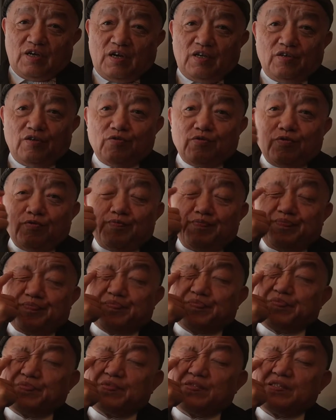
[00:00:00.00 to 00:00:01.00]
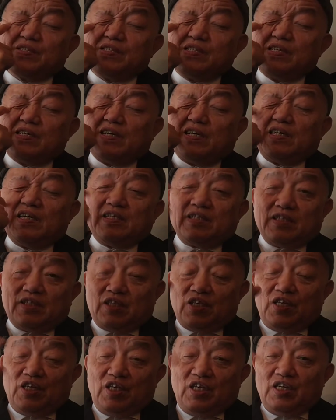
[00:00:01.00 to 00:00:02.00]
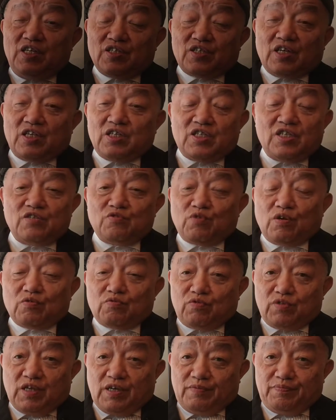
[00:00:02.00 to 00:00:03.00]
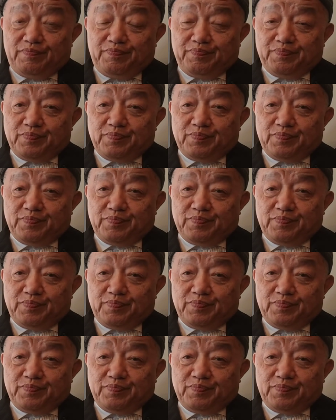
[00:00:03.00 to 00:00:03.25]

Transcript: 还有第一、二、三气转股这样。